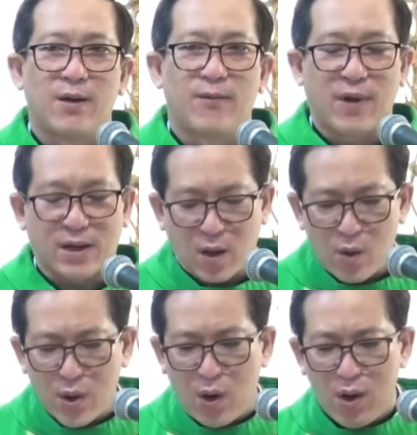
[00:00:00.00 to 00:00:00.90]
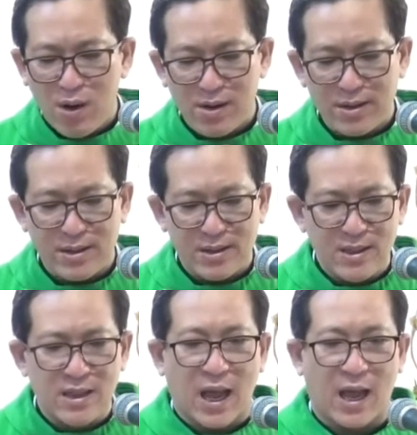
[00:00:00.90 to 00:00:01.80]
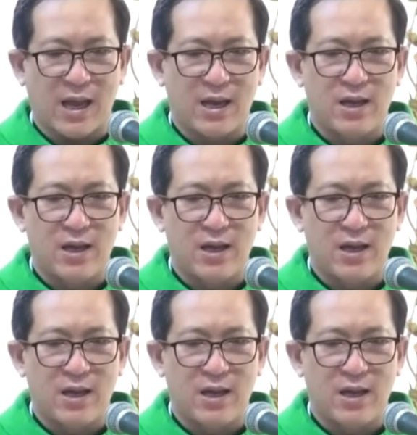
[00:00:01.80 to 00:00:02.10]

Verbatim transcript: Và câu đó như là